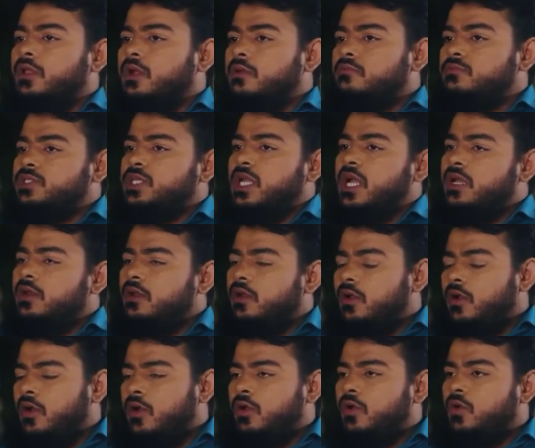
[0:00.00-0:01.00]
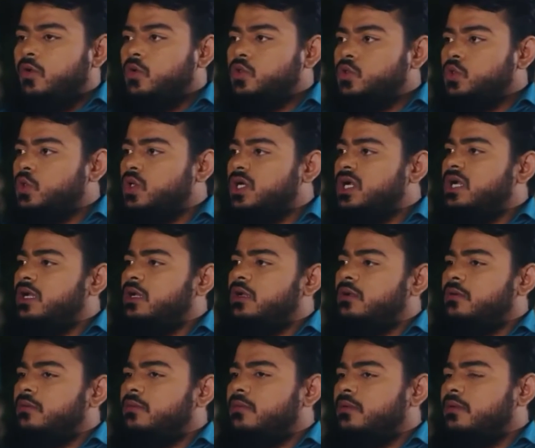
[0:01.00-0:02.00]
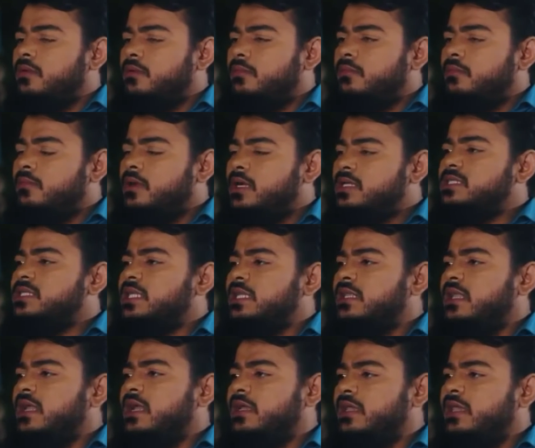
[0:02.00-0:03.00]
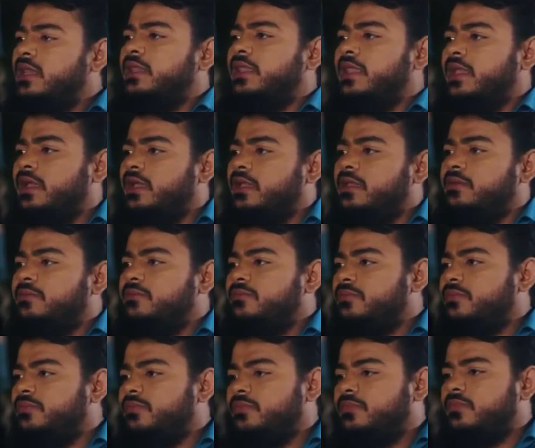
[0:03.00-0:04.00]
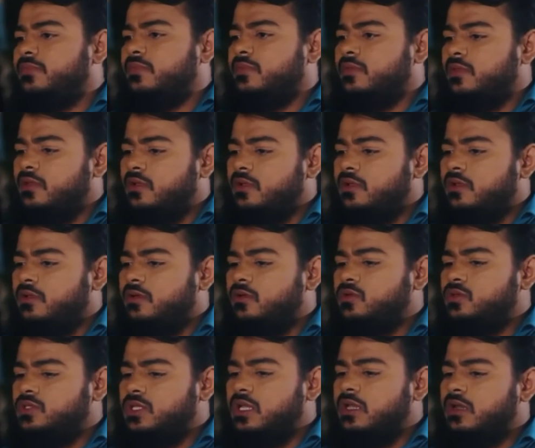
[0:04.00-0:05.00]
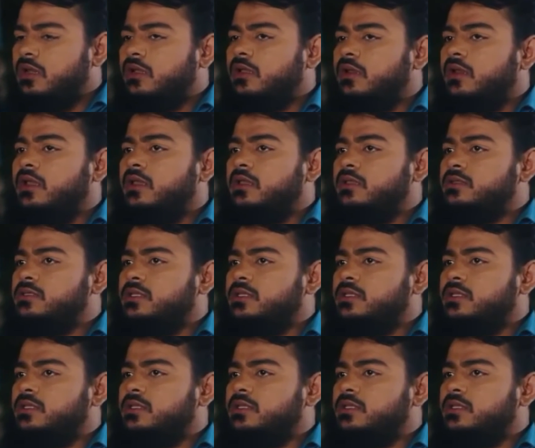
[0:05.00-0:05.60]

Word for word: रमज़ान और रोज़ों का मकसद आखिर क्या है रोज़ा रख रहा है